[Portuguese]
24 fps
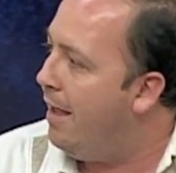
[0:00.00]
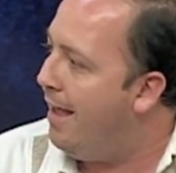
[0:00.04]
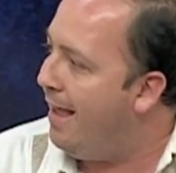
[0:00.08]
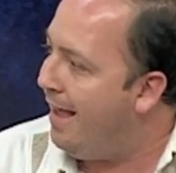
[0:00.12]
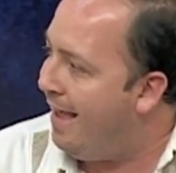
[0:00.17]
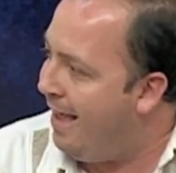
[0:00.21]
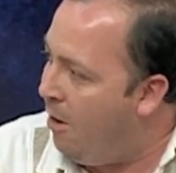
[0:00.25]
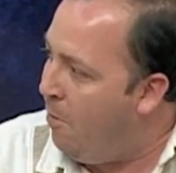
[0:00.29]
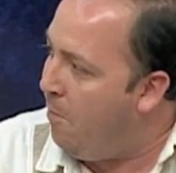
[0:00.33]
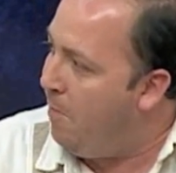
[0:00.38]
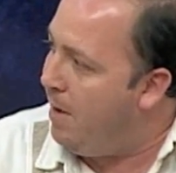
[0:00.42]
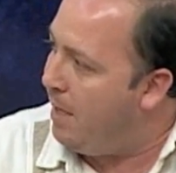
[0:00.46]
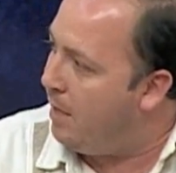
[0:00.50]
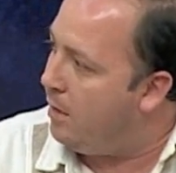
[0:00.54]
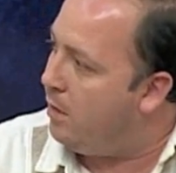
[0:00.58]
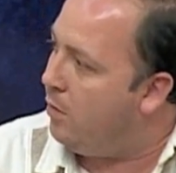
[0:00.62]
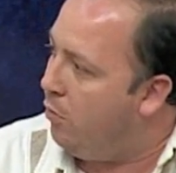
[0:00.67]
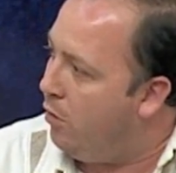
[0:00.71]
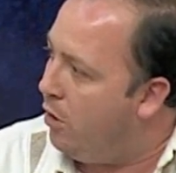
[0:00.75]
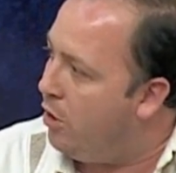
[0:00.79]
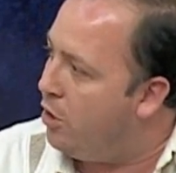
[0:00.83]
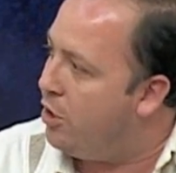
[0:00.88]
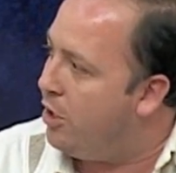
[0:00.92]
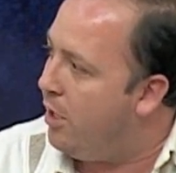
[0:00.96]
Realmente
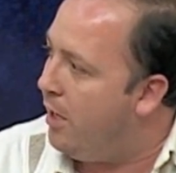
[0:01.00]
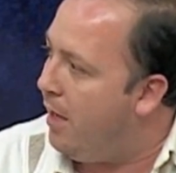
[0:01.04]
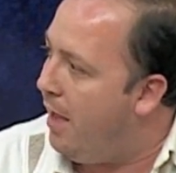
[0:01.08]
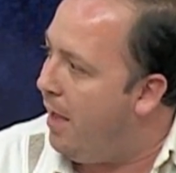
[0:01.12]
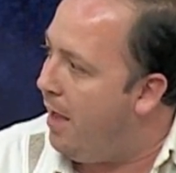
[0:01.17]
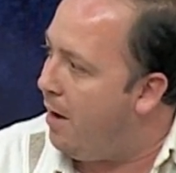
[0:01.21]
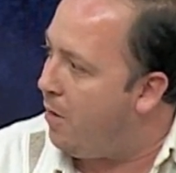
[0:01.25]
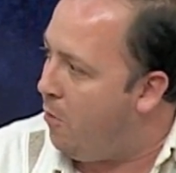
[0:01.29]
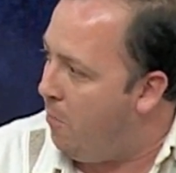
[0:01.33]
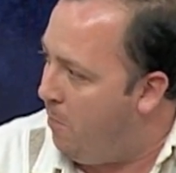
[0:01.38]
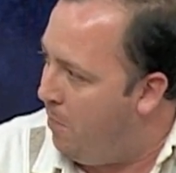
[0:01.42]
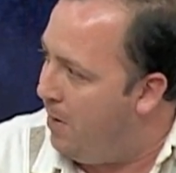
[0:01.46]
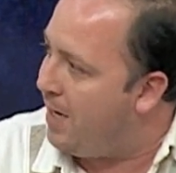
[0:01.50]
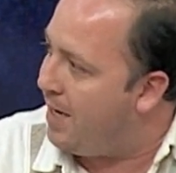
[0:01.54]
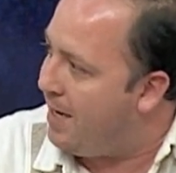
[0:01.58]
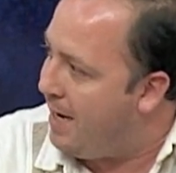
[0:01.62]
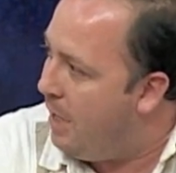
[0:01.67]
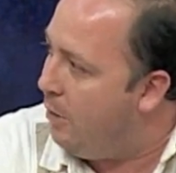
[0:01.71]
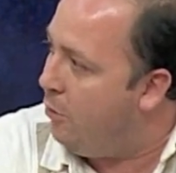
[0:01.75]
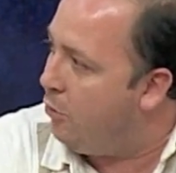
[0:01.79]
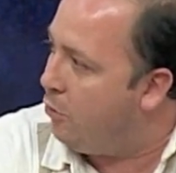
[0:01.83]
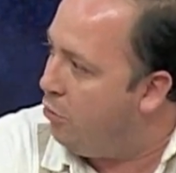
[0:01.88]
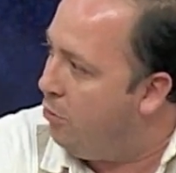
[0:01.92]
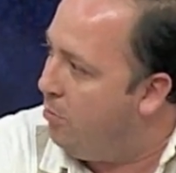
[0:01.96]
hoje é
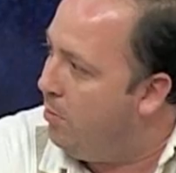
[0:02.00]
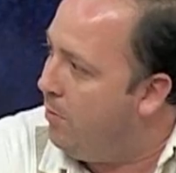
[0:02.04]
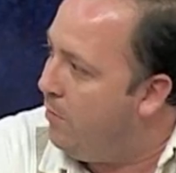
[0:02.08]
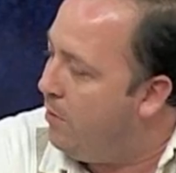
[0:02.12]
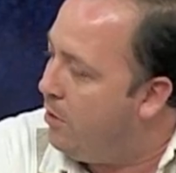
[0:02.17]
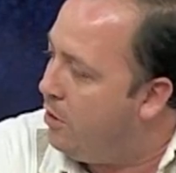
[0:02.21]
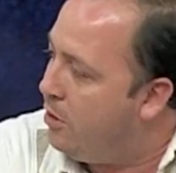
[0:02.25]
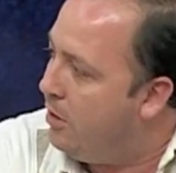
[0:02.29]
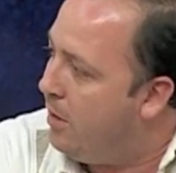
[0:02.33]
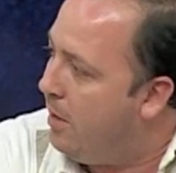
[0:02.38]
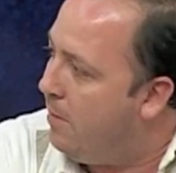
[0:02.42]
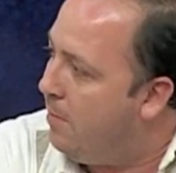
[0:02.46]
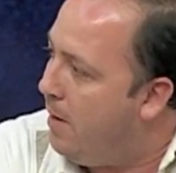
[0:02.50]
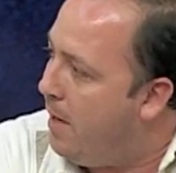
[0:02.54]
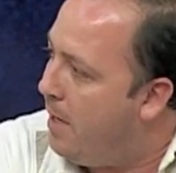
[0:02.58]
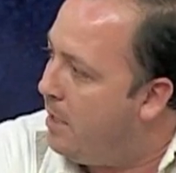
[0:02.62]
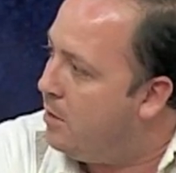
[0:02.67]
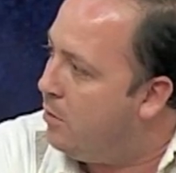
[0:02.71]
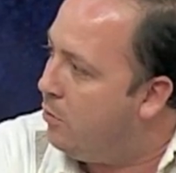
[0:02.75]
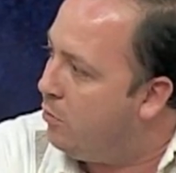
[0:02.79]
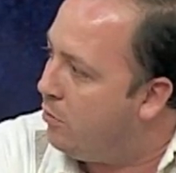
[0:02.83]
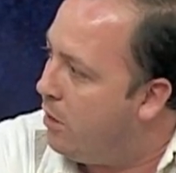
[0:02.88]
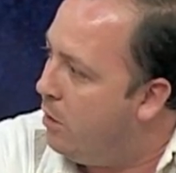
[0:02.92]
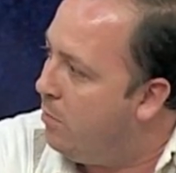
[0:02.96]
complicado o clube investir na
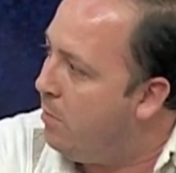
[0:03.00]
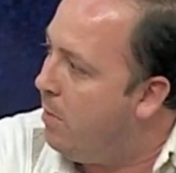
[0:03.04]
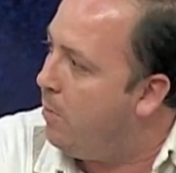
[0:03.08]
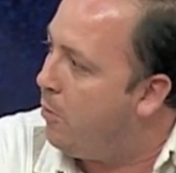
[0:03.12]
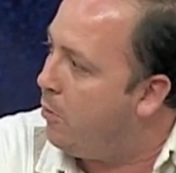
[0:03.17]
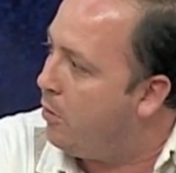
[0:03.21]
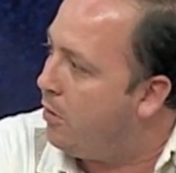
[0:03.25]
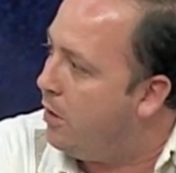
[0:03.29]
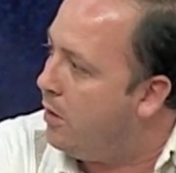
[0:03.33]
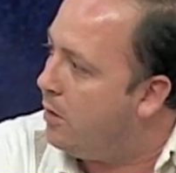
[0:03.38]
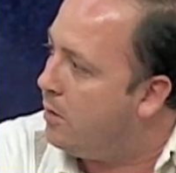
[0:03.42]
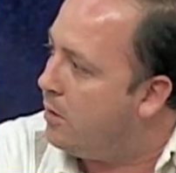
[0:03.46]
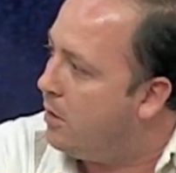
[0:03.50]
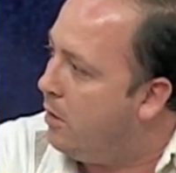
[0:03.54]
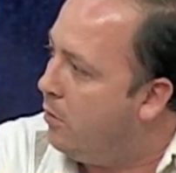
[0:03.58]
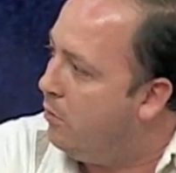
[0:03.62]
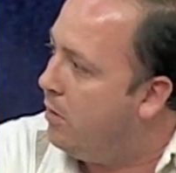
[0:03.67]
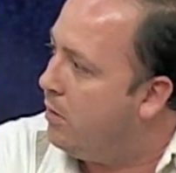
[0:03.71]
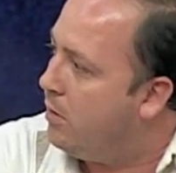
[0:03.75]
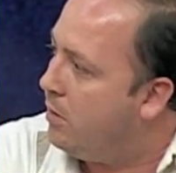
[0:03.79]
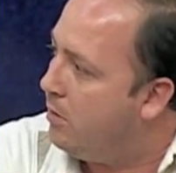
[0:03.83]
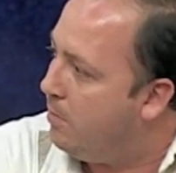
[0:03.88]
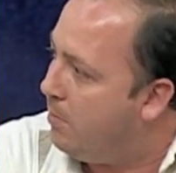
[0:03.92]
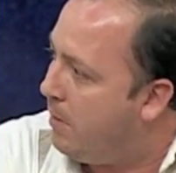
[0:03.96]
base, não tem uma
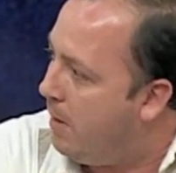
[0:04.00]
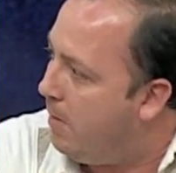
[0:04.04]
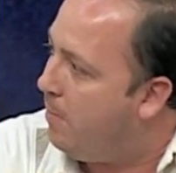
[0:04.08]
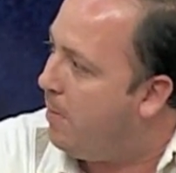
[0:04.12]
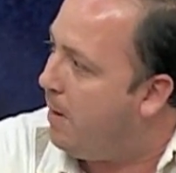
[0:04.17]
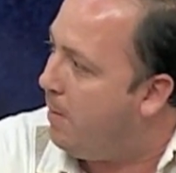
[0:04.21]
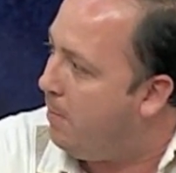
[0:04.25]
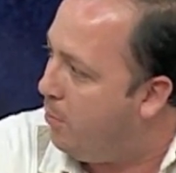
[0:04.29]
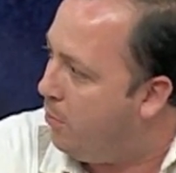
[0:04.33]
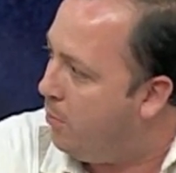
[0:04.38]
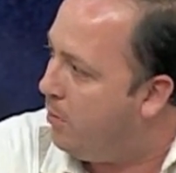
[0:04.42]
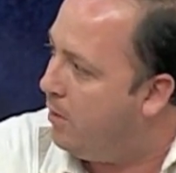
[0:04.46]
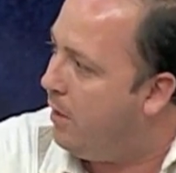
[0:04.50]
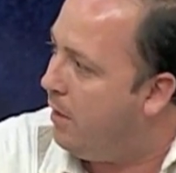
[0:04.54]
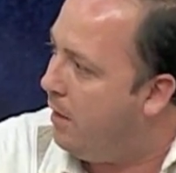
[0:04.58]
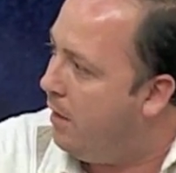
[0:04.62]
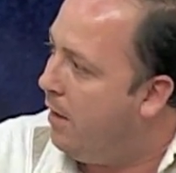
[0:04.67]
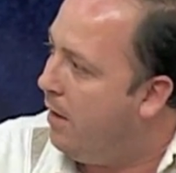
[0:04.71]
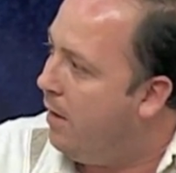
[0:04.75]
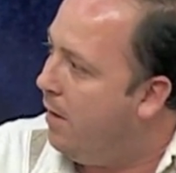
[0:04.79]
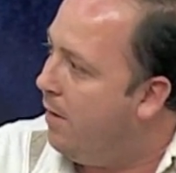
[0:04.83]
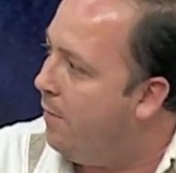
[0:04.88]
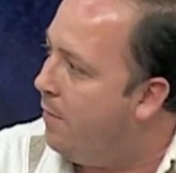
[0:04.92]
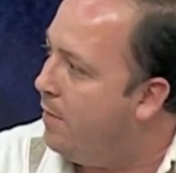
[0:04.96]
proteção para
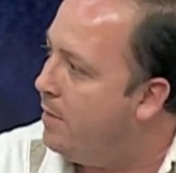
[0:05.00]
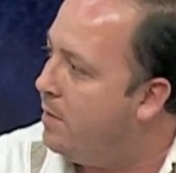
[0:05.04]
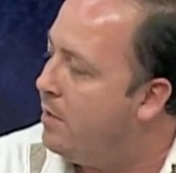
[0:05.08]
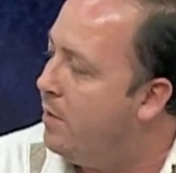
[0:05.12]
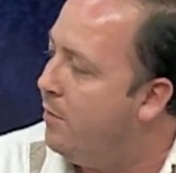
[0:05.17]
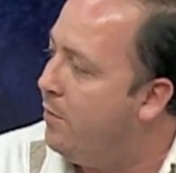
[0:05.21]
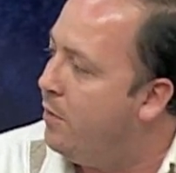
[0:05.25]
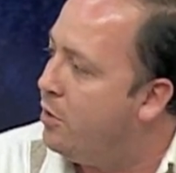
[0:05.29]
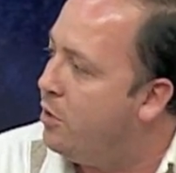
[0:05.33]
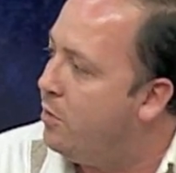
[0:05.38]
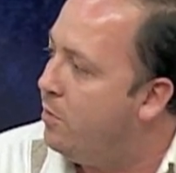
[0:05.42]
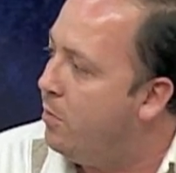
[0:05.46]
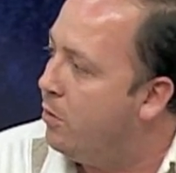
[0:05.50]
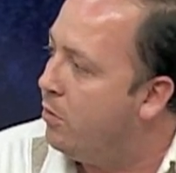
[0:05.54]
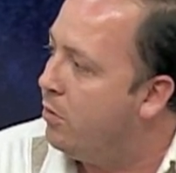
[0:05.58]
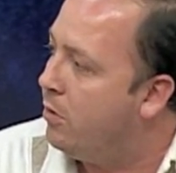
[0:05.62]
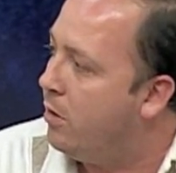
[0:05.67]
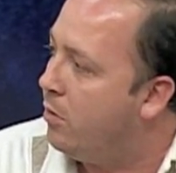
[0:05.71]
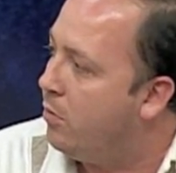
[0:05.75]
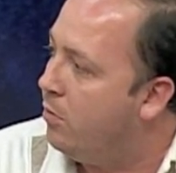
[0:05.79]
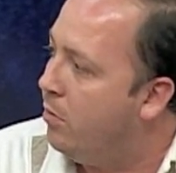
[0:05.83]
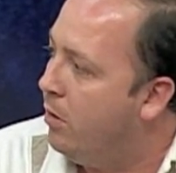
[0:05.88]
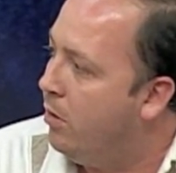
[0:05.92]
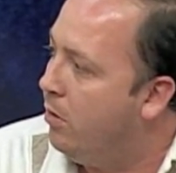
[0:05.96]
poder fazer esse investimento
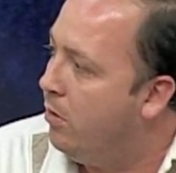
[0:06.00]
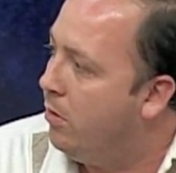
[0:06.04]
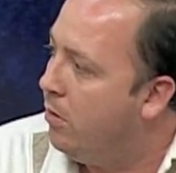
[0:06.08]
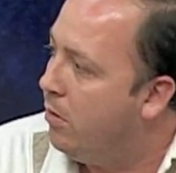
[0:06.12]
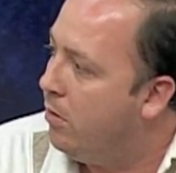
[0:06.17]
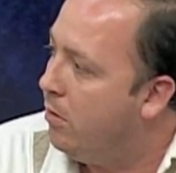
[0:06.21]
tranquilo?